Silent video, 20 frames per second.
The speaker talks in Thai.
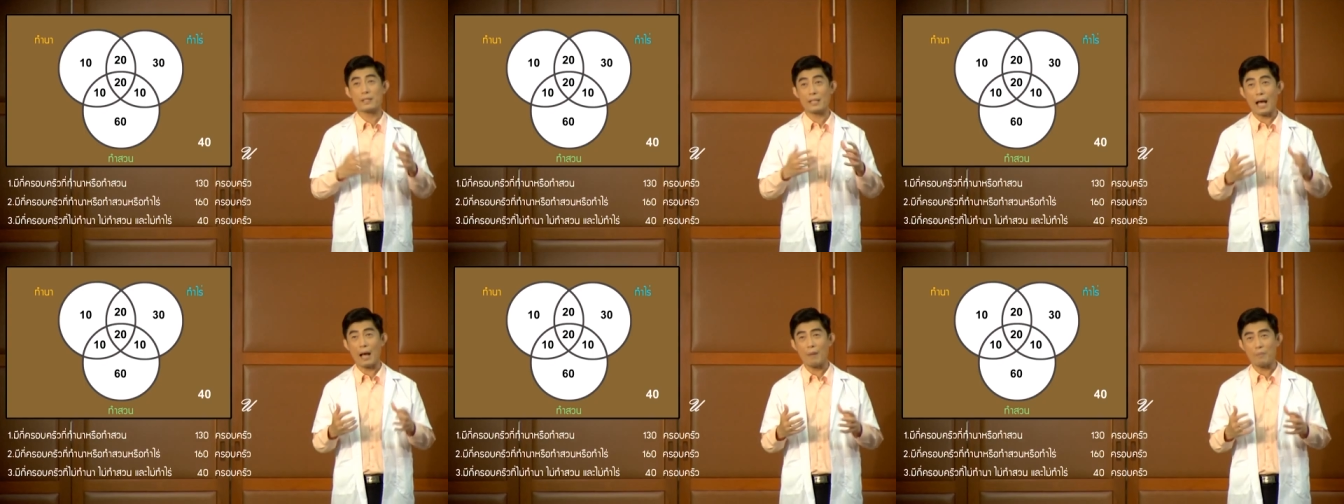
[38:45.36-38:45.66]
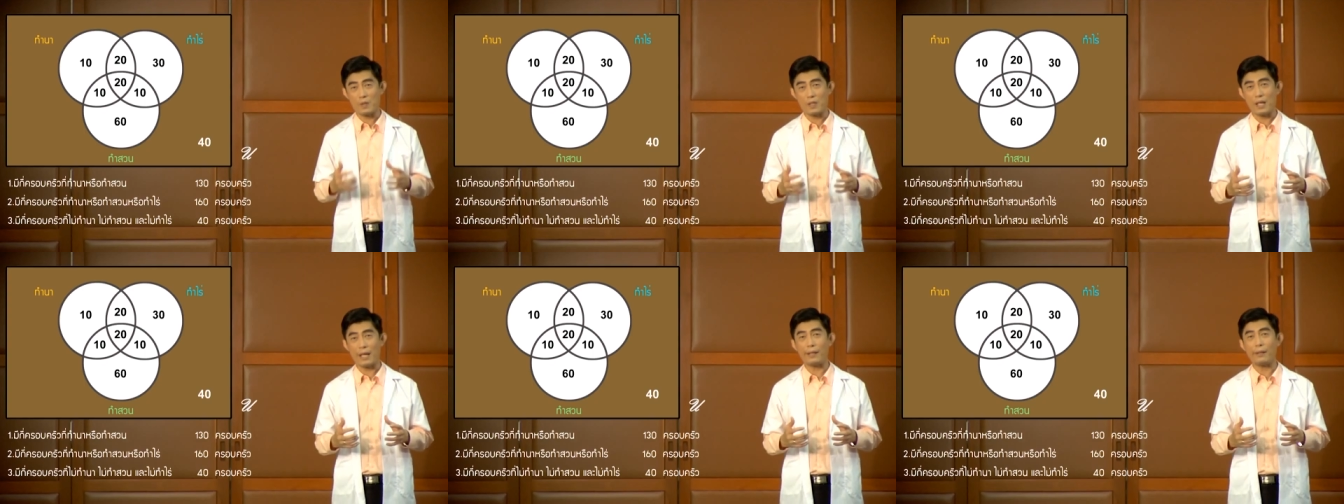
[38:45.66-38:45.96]
ลเนี่ยส
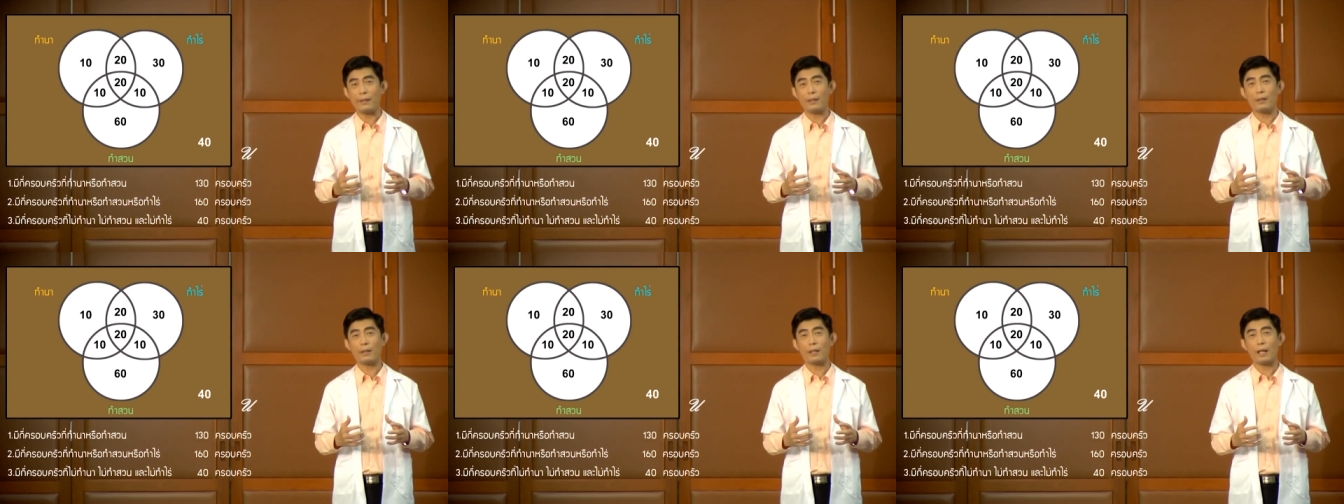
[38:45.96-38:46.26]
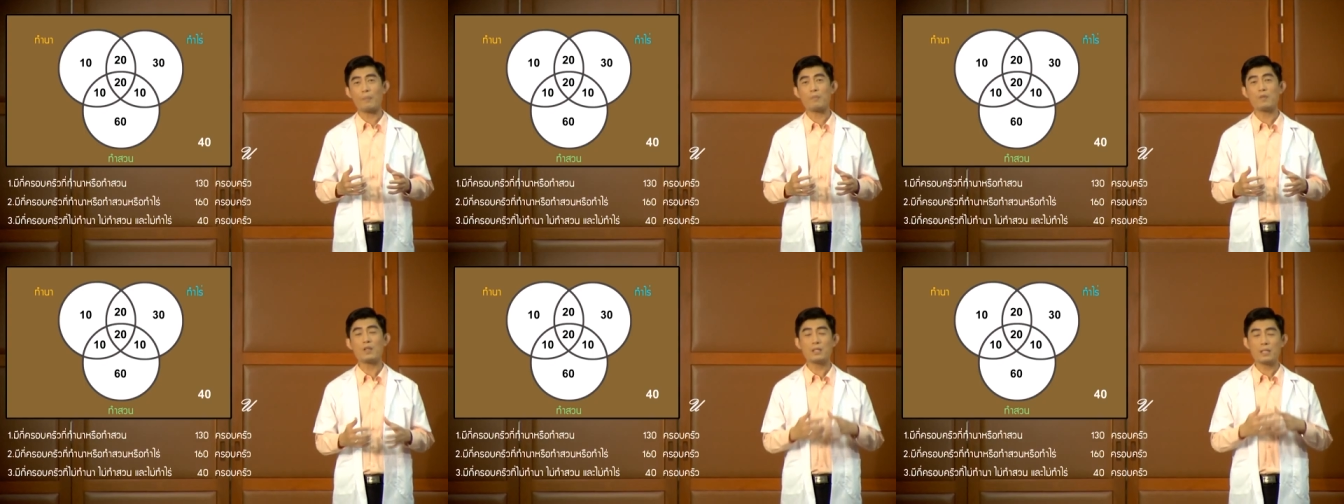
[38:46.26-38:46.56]
เซต
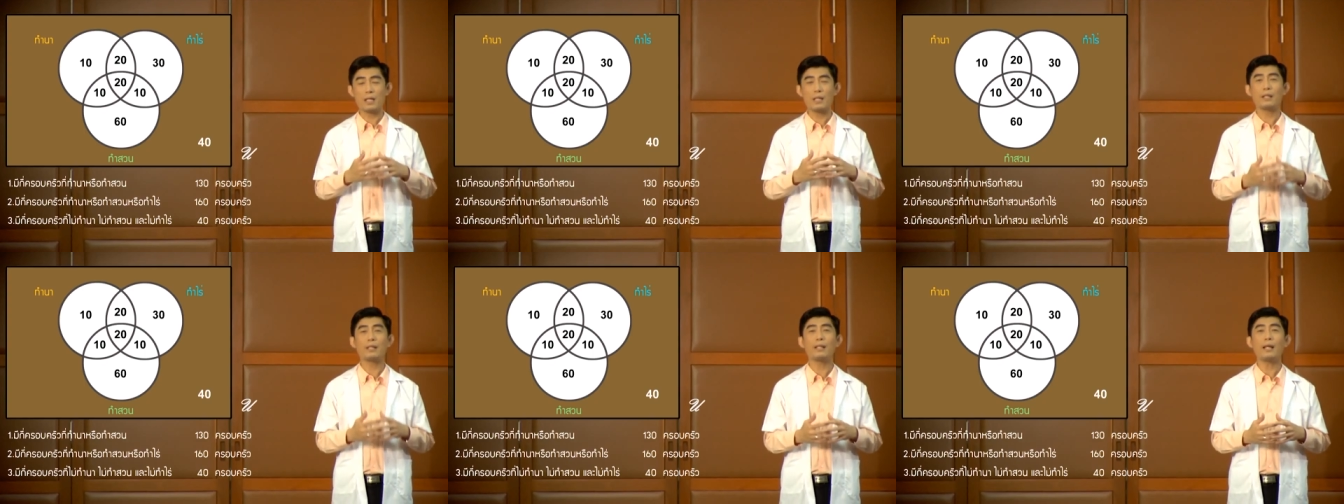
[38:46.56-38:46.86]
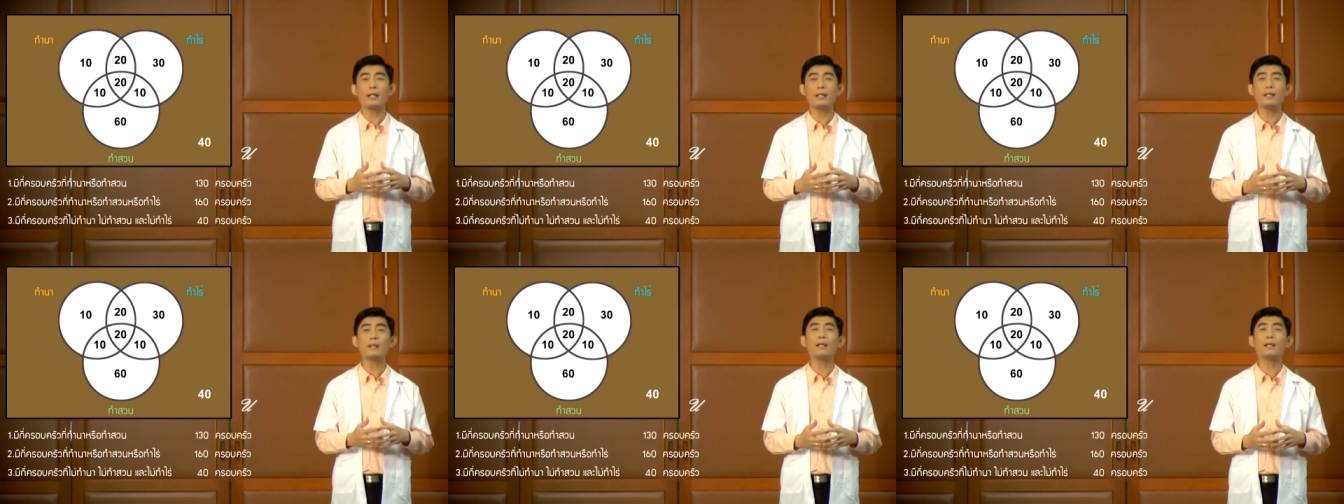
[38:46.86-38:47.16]
นะครับจริง
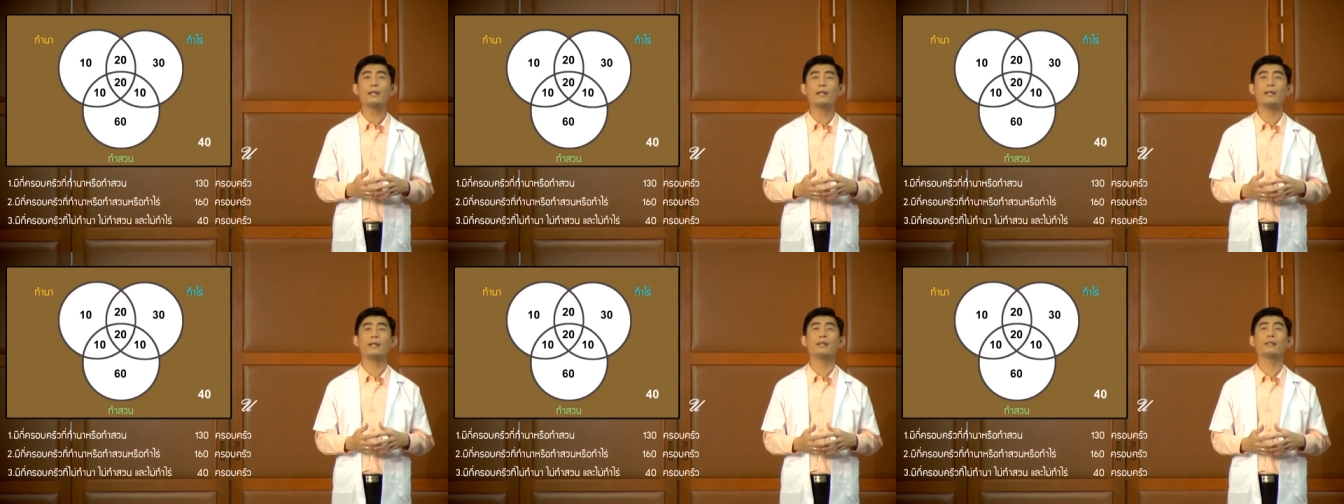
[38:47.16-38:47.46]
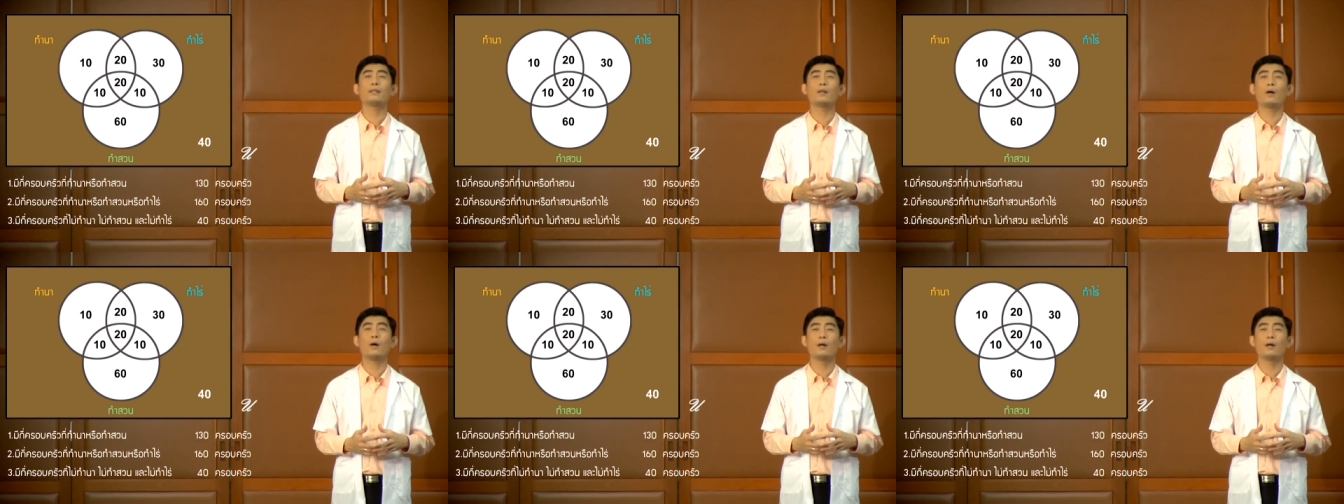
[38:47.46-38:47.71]
ๆ ถ้านักเรียนเรียน